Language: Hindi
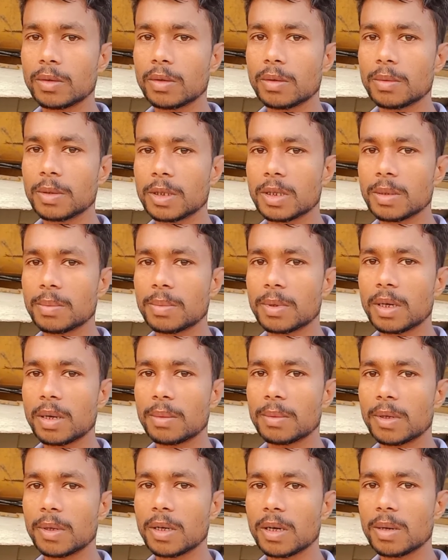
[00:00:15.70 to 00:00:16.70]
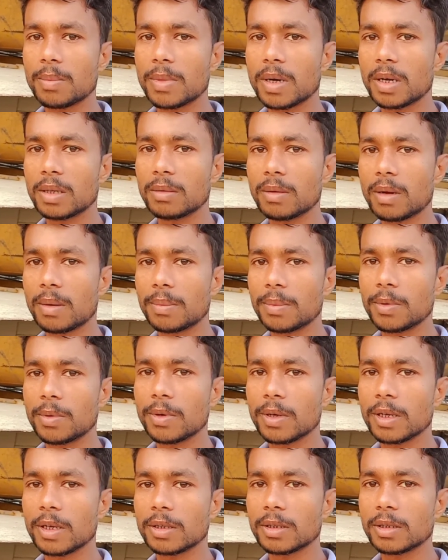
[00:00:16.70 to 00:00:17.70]
नमस्ते प्रणाम हर हर महादेव आप
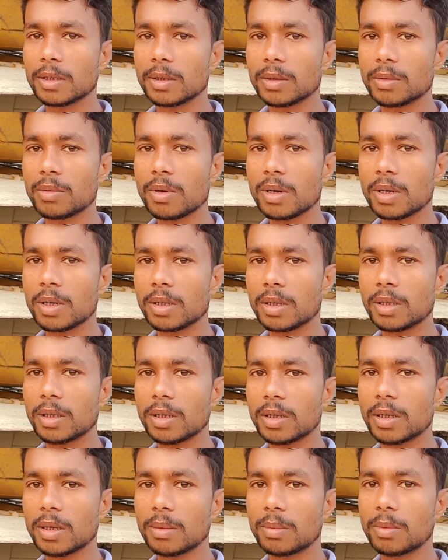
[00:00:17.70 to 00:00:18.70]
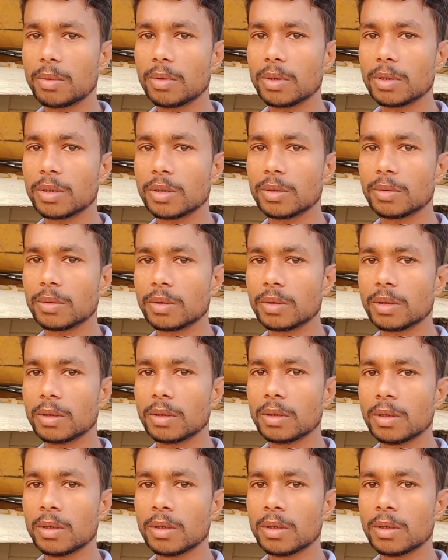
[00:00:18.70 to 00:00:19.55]
लोग कैसे हैं दुआ करते हैं कि आप लोग अच्छे होंगे